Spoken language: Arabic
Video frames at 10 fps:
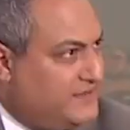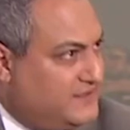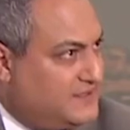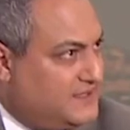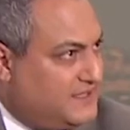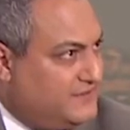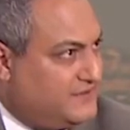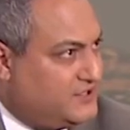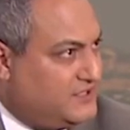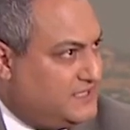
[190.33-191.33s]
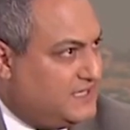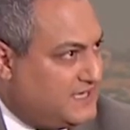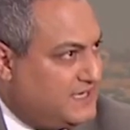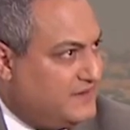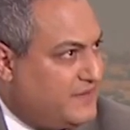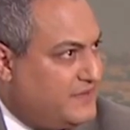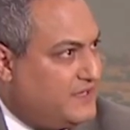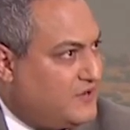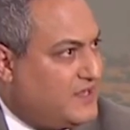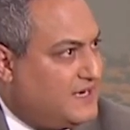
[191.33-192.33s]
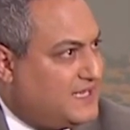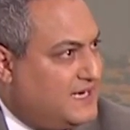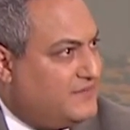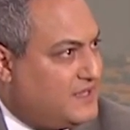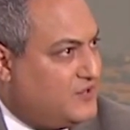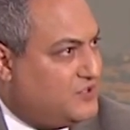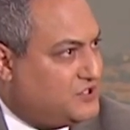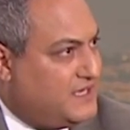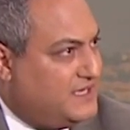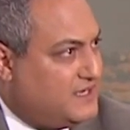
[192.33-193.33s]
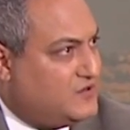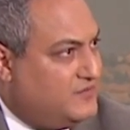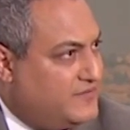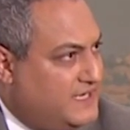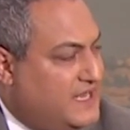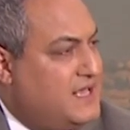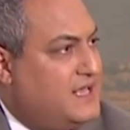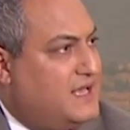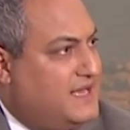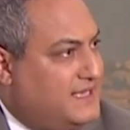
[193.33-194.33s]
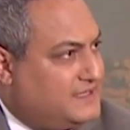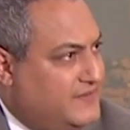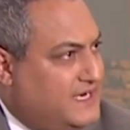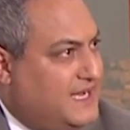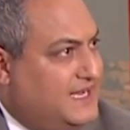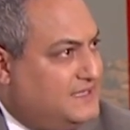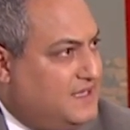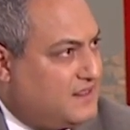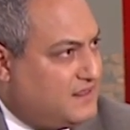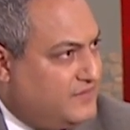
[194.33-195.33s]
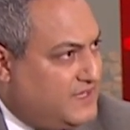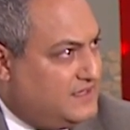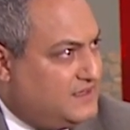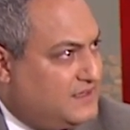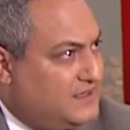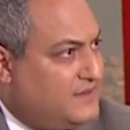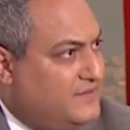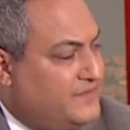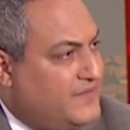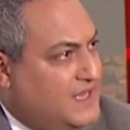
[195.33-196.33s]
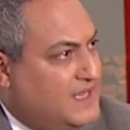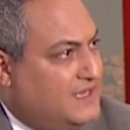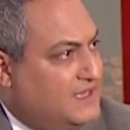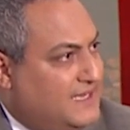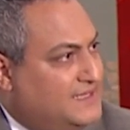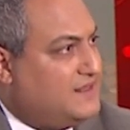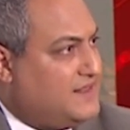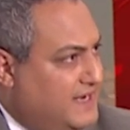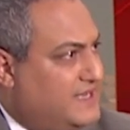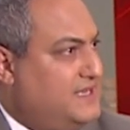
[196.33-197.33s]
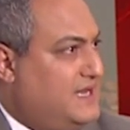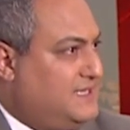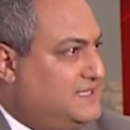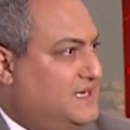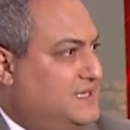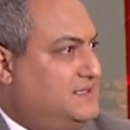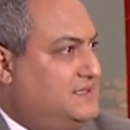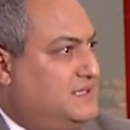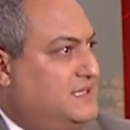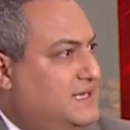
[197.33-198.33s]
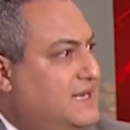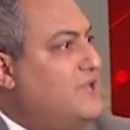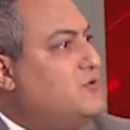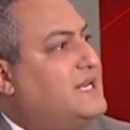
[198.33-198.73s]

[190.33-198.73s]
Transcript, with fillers: في الطائفة الشيعية الكريمة بأنه هذا الكلام الذي وجه إليكم من آيات من أحاديث من آه، يقول أحداث تاريخية حصلت يقول لا يمكن